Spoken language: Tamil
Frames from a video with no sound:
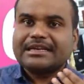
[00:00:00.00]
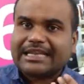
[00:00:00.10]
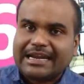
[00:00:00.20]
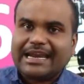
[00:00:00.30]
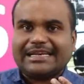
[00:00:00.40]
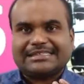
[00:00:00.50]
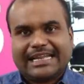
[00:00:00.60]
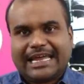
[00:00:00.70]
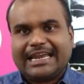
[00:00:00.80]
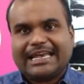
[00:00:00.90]
டென் லேக்ஸ்
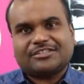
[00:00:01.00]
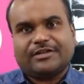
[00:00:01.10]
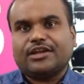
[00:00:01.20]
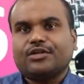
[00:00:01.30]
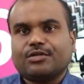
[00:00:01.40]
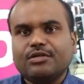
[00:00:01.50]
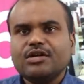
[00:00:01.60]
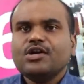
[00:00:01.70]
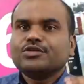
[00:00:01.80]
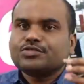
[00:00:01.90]
நைன் லேக்ஸ் வரைக்கும்
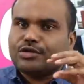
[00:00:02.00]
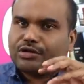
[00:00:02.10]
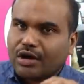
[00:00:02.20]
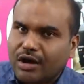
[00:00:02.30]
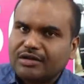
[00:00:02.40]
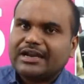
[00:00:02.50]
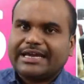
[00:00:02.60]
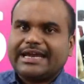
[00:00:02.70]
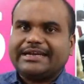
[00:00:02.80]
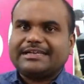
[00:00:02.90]
இருக்கும் ஸோ நான்
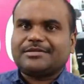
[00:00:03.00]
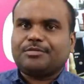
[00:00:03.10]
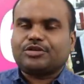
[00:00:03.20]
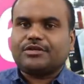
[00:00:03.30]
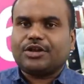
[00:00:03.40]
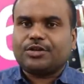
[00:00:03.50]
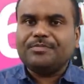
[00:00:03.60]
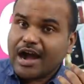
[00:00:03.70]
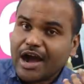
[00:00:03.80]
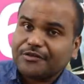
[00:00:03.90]
ஐஐடிஸை பொறுத்த வரைக்கும்